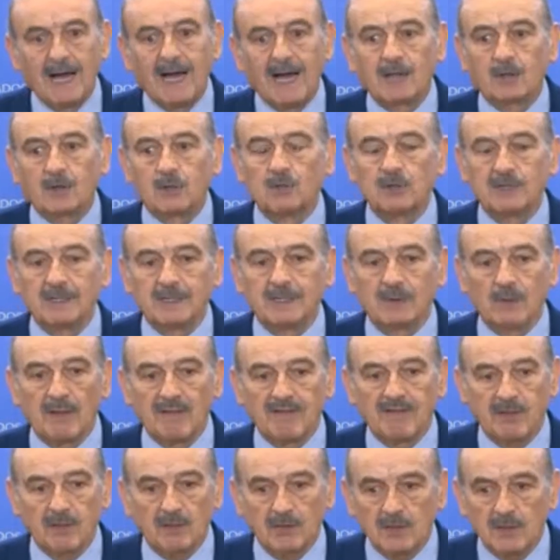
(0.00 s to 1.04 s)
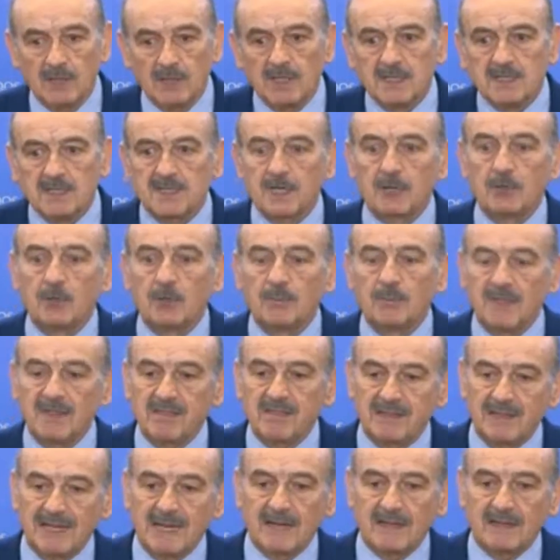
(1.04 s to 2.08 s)
A continuación, se
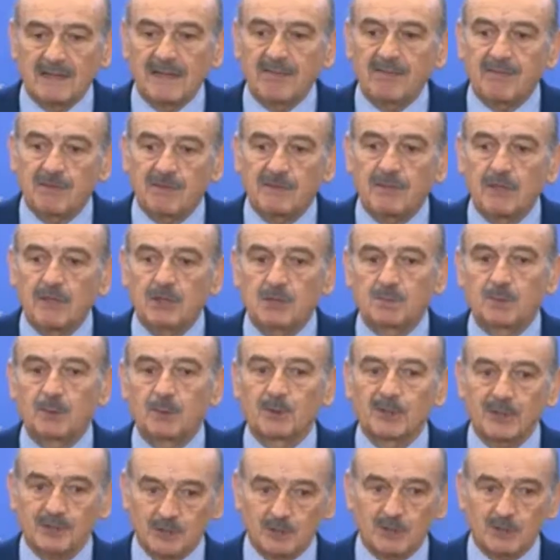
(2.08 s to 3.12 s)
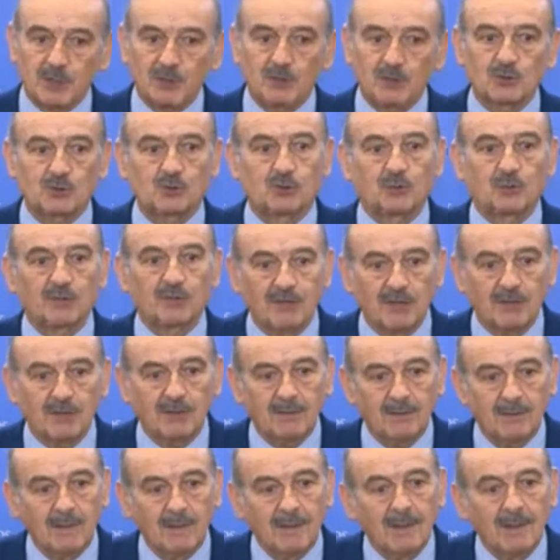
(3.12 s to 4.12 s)
comience la redacción de los proyectos de construcción